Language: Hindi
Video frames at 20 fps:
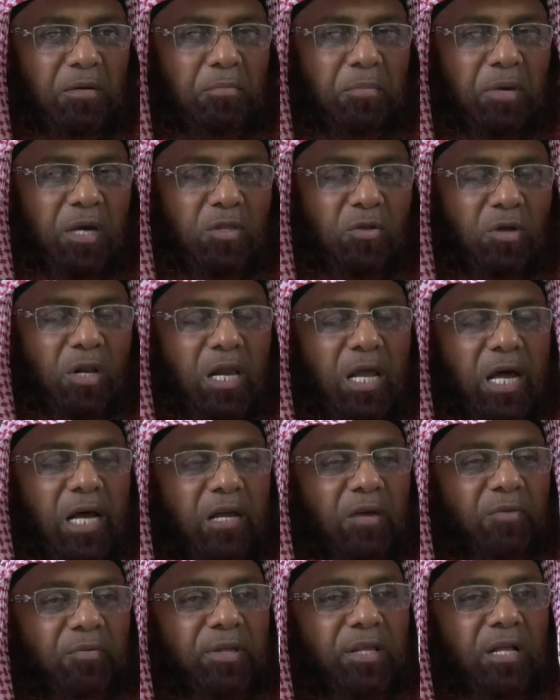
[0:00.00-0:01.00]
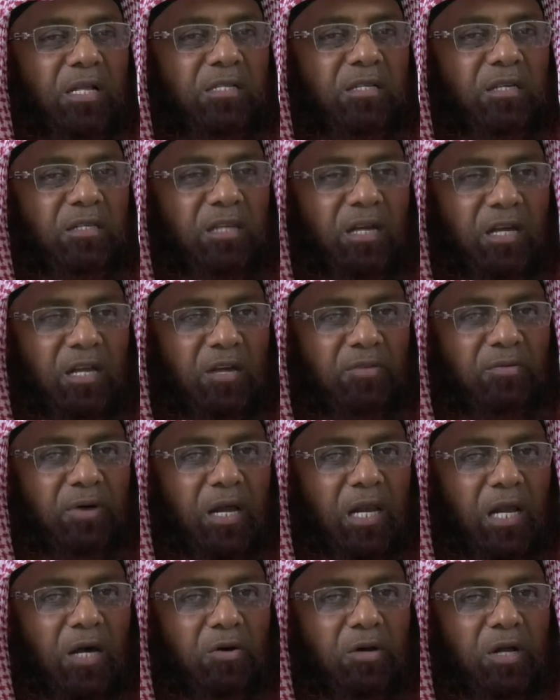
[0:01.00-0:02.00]
मैं तो अल्लाह के फजल से देने
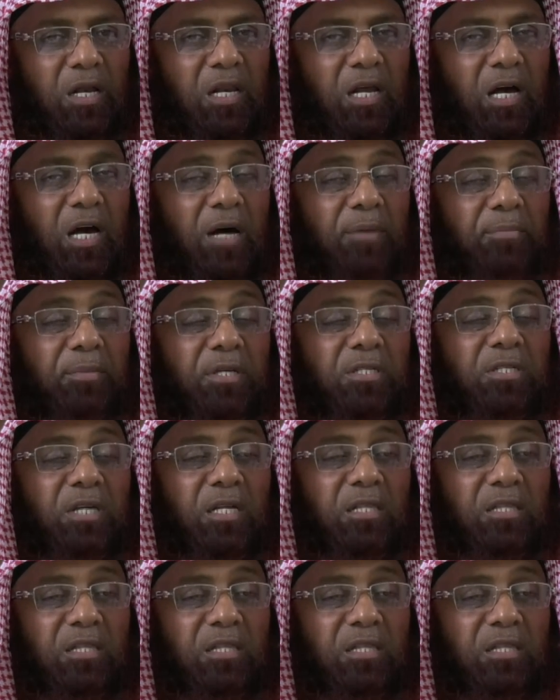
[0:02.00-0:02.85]
वाला हूँ और अल्लाह हमेशा